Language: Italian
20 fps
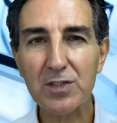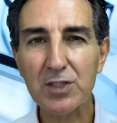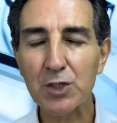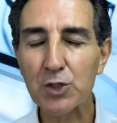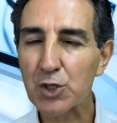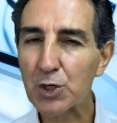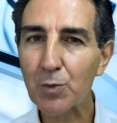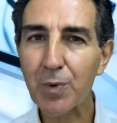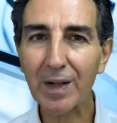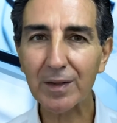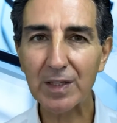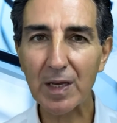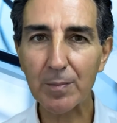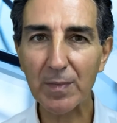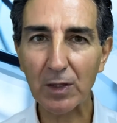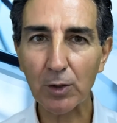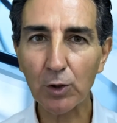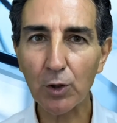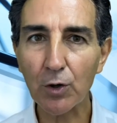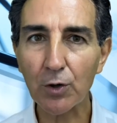se ci guardiamo
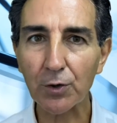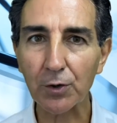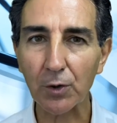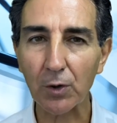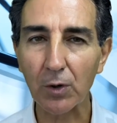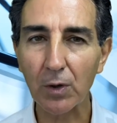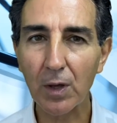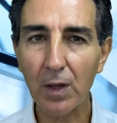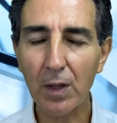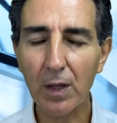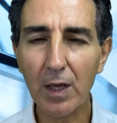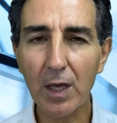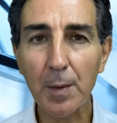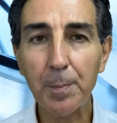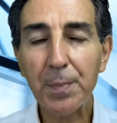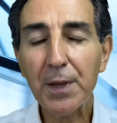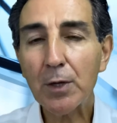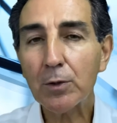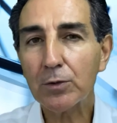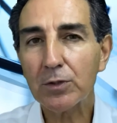intorno, è
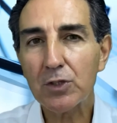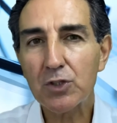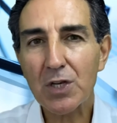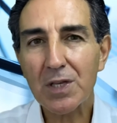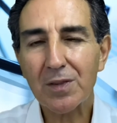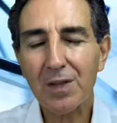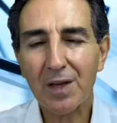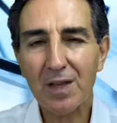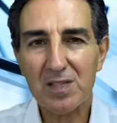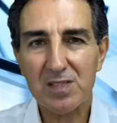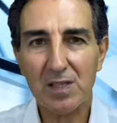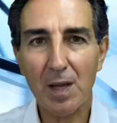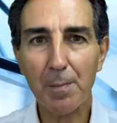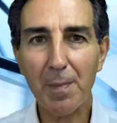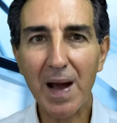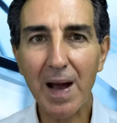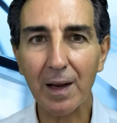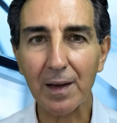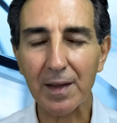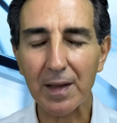pieno di gente che sta
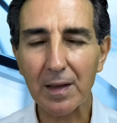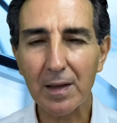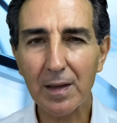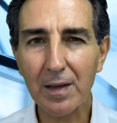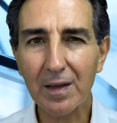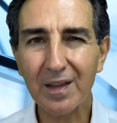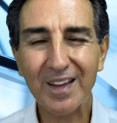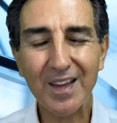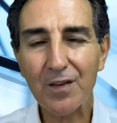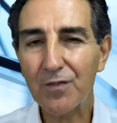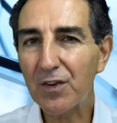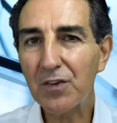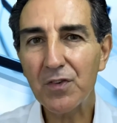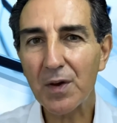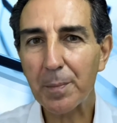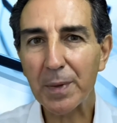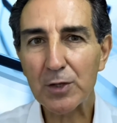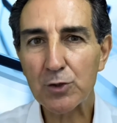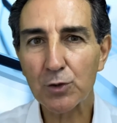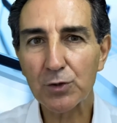male, che vive
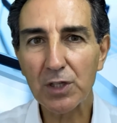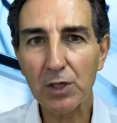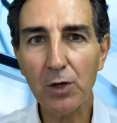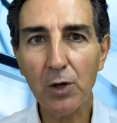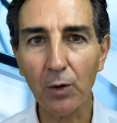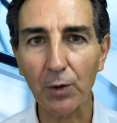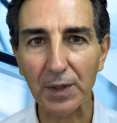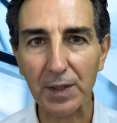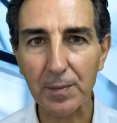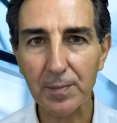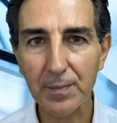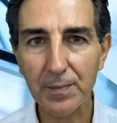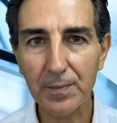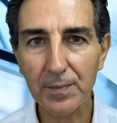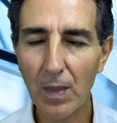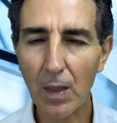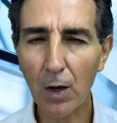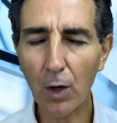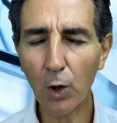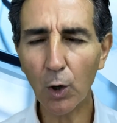peggio di noi.
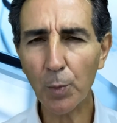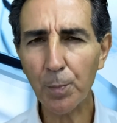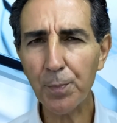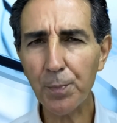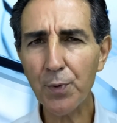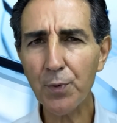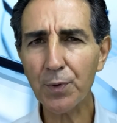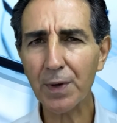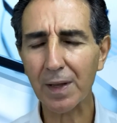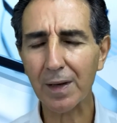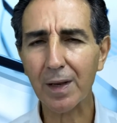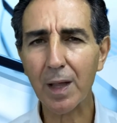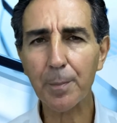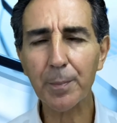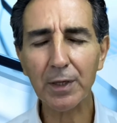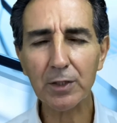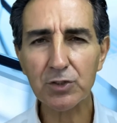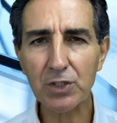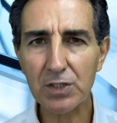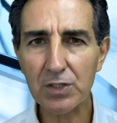Oppure la
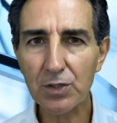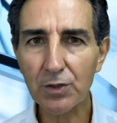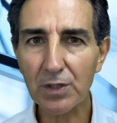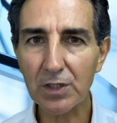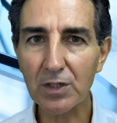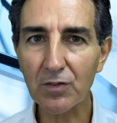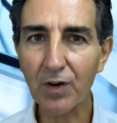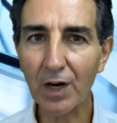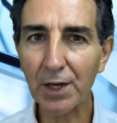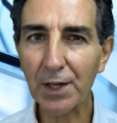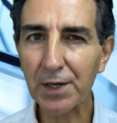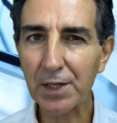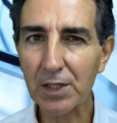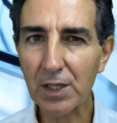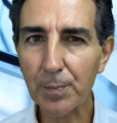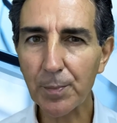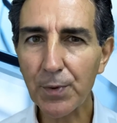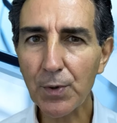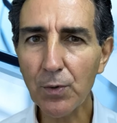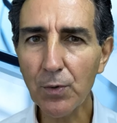percezione di valere di
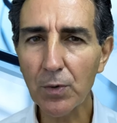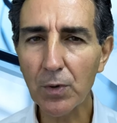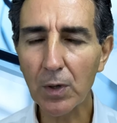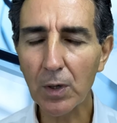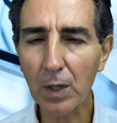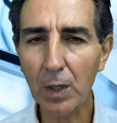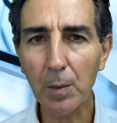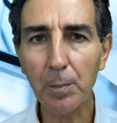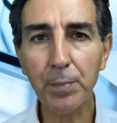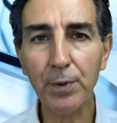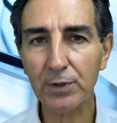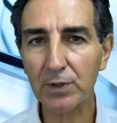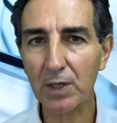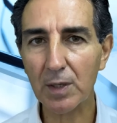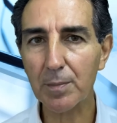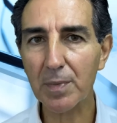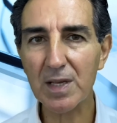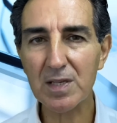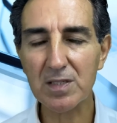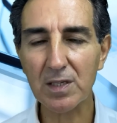più
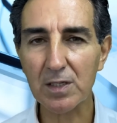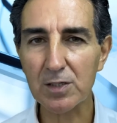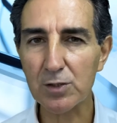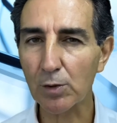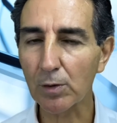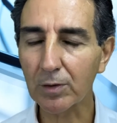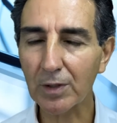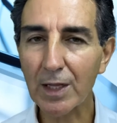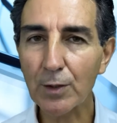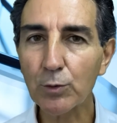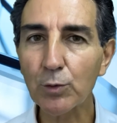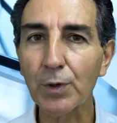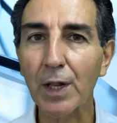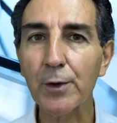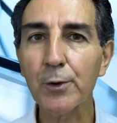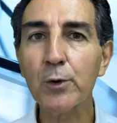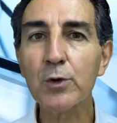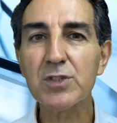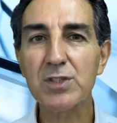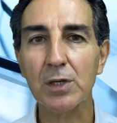potrebbe essere soltanto una
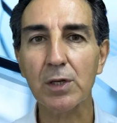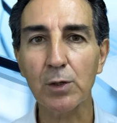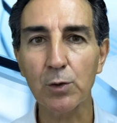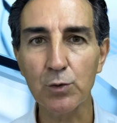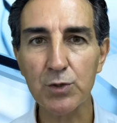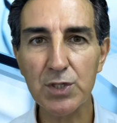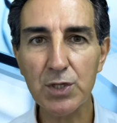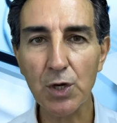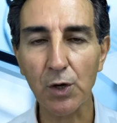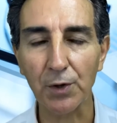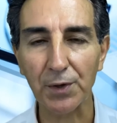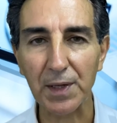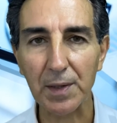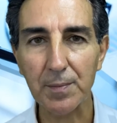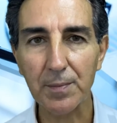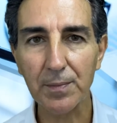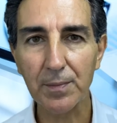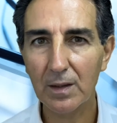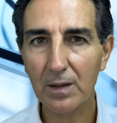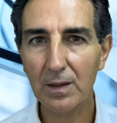nostra illusione.
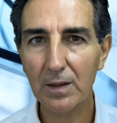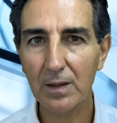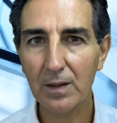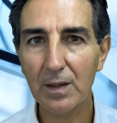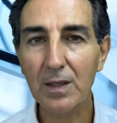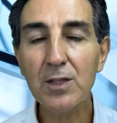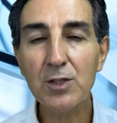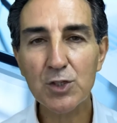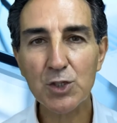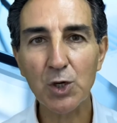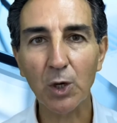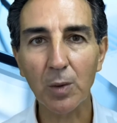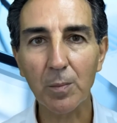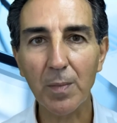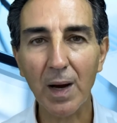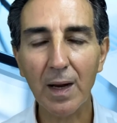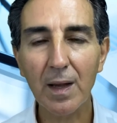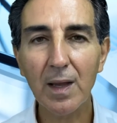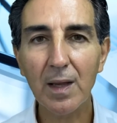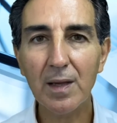
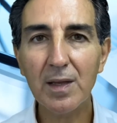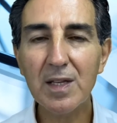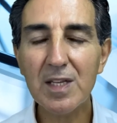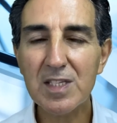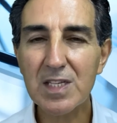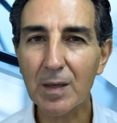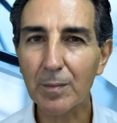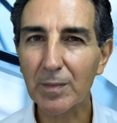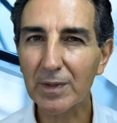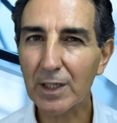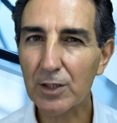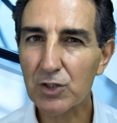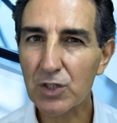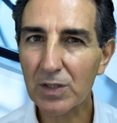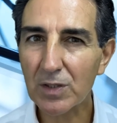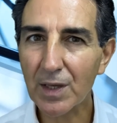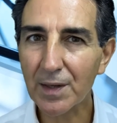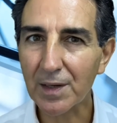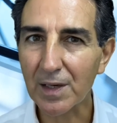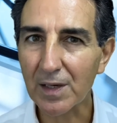Insomma, iniziamo ad
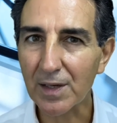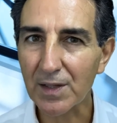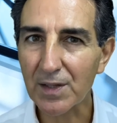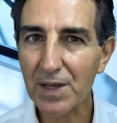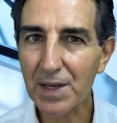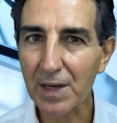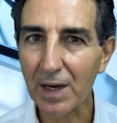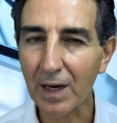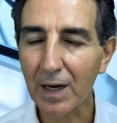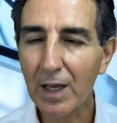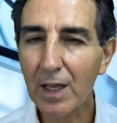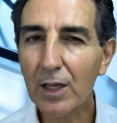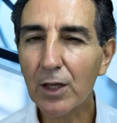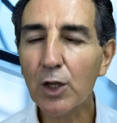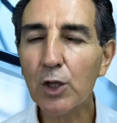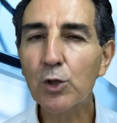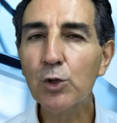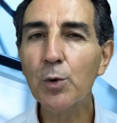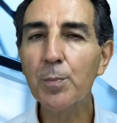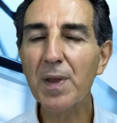accettare l'idea
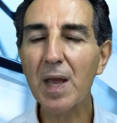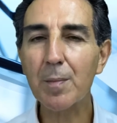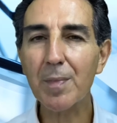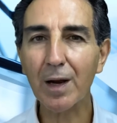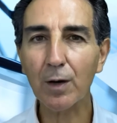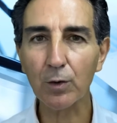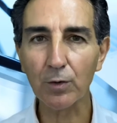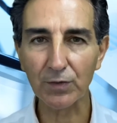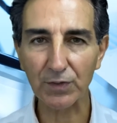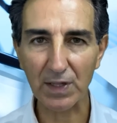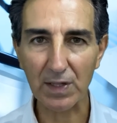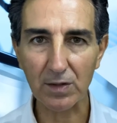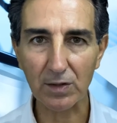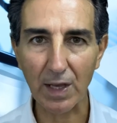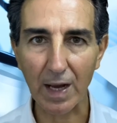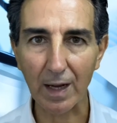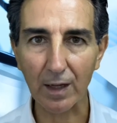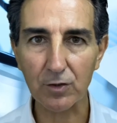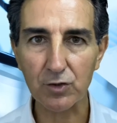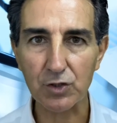che dobbiamo
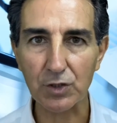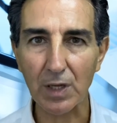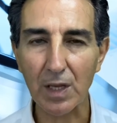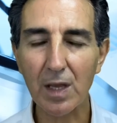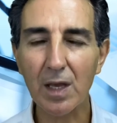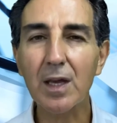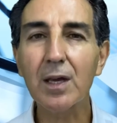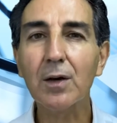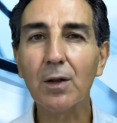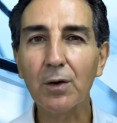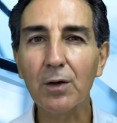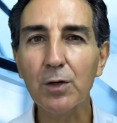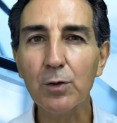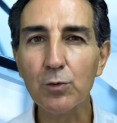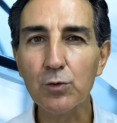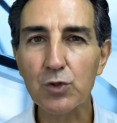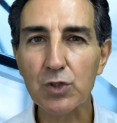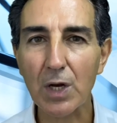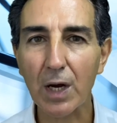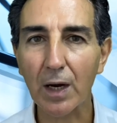accontentarci e
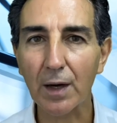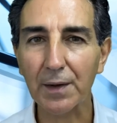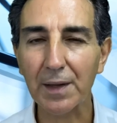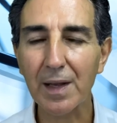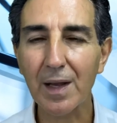rinunciare